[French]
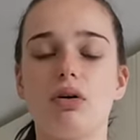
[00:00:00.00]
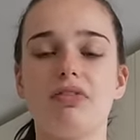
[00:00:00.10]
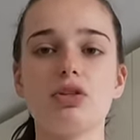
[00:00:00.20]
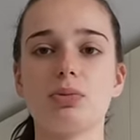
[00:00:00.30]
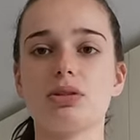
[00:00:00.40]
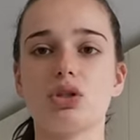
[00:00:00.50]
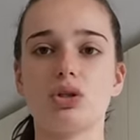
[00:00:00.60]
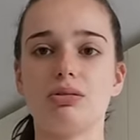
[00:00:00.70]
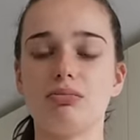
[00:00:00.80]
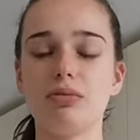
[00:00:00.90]
En fait, je pense que je
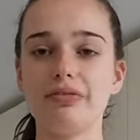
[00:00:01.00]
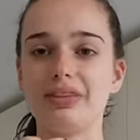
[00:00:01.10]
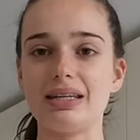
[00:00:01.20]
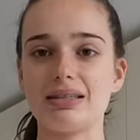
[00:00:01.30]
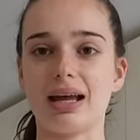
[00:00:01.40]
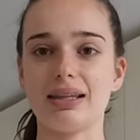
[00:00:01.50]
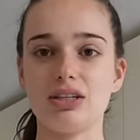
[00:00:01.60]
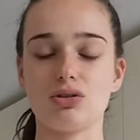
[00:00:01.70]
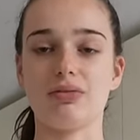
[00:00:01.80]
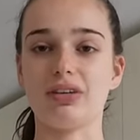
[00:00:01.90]
suis une meuf déshydratée,
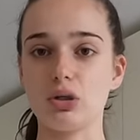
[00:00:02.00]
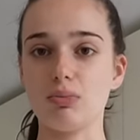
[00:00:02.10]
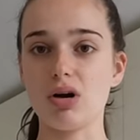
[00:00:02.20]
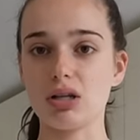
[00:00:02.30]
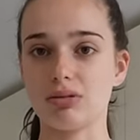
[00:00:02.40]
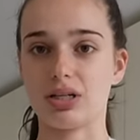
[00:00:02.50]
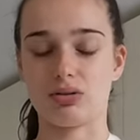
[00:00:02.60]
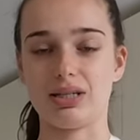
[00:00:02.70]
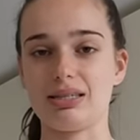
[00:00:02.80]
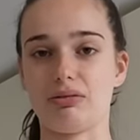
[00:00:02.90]
je ne fais que boire toute la
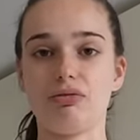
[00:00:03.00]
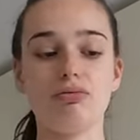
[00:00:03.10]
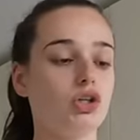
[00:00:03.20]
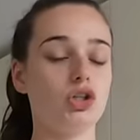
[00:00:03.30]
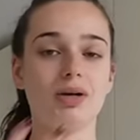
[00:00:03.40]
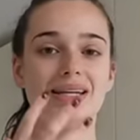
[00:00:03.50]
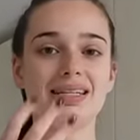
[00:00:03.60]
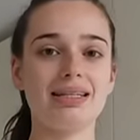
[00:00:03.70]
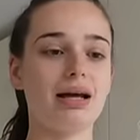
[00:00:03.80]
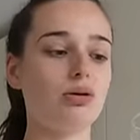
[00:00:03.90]
journée, c'est fou. Je suis
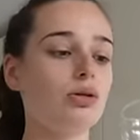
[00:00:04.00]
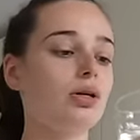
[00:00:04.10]
addict à l'eau.